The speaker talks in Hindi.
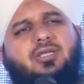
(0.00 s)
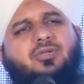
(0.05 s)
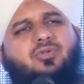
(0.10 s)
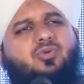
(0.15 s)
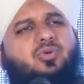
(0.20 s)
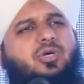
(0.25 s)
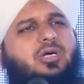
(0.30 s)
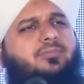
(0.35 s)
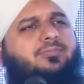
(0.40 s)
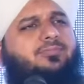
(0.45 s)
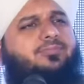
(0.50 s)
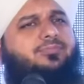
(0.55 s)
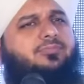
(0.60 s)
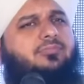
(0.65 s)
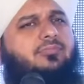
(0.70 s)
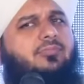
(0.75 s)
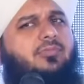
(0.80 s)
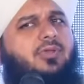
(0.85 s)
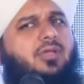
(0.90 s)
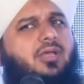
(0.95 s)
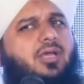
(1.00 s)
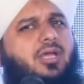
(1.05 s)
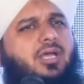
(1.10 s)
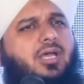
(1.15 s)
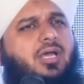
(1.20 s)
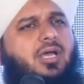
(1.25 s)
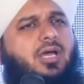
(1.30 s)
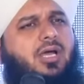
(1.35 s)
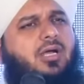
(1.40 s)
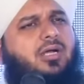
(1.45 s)
कि जो हम
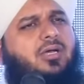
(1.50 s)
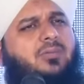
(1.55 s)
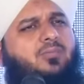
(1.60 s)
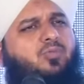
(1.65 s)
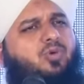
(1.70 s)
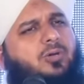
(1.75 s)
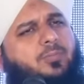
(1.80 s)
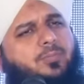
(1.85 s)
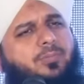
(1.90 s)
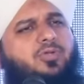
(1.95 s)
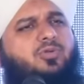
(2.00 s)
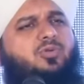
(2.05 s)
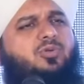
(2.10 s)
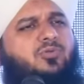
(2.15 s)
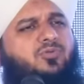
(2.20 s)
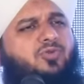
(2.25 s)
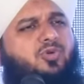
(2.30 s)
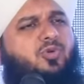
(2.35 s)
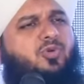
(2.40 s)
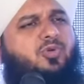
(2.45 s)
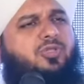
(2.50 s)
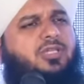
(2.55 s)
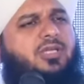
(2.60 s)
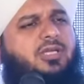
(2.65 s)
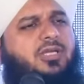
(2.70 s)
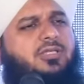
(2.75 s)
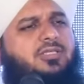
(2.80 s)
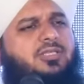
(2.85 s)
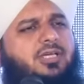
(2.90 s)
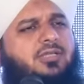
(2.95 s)
अगर मोहब्बत को फ़रोग
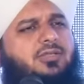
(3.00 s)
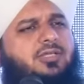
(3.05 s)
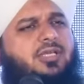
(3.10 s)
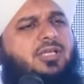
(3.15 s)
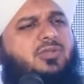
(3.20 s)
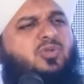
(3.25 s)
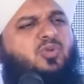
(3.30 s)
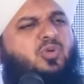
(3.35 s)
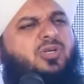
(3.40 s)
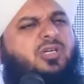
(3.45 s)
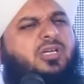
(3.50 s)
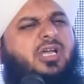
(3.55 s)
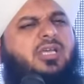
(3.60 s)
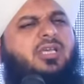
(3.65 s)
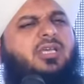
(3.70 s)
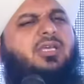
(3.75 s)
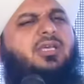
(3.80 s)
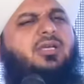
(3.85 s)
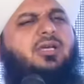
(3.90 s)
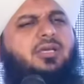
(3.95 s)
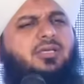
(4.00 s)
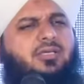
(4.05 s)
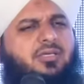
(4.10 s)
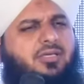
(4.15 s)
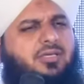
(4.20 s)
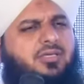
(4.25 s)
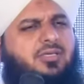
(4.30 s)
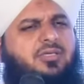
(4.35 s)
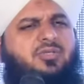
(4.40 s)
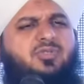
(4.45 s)
देना चाहते हैं तो कहीं
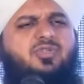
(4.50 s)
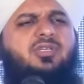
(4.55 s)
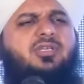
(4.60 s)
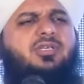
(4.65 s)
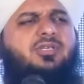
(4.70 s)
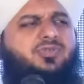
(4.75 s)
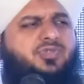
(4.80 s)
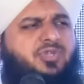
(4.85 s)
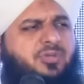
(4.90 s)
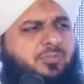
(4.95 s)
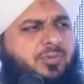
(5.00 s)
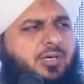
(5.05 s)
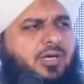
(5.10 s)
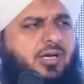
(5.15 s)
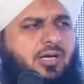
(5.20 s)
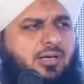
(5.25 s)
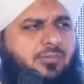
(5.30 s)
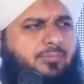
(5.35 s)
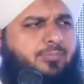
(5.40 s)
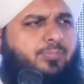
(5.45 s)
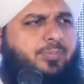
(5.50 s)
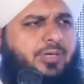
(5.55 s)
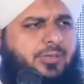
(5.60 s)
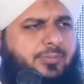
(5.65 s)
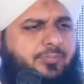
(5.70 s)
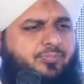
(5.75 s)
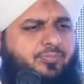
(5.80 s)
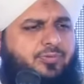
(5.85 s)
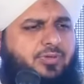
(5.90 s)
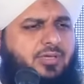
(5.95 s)
कहीं किसी किसी मकाम
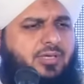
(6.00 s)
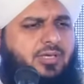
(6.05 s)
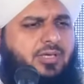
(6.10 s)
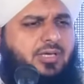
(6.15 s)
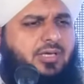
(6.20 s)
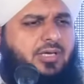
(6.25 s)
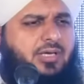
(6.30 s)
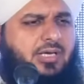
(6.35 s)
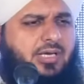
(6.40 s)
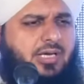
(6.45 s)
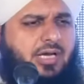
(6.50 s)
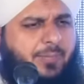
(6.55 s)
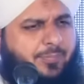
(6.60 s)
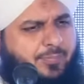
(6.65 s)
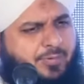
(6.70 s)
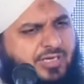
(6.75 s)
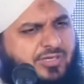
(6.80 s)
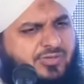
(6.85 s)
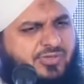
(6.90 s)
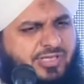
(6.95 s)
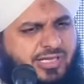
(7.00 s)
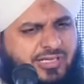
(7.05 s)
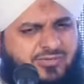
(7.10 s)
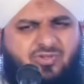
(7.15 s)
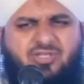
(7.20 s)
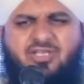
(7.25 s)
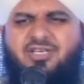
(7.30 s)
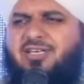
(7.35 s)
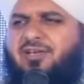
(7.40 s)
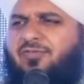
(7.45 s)
पर अपना
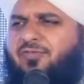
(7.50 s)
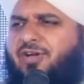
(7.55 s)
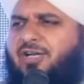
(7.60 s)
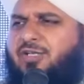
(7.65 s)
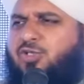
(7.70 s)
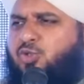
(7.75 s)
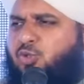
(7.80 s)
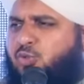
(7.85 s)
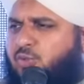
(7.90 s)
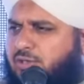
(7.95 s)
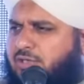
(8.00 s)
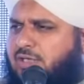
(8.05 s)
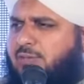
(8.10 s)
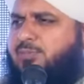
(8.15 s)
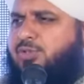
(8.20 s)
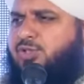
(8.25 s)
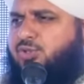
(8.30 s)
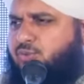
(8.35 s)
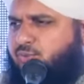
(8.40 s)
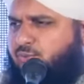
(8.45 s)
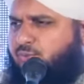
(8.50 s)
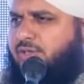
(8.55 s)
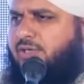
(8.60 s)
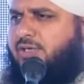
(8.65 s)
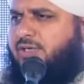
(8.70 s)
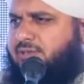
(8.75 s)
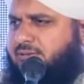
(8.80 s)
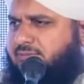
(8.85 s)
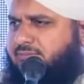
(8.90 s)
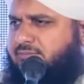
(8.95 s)
ज़ाती नफ़ा छोड़ना भी शुरू
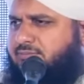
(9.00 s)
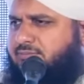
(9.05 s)
करें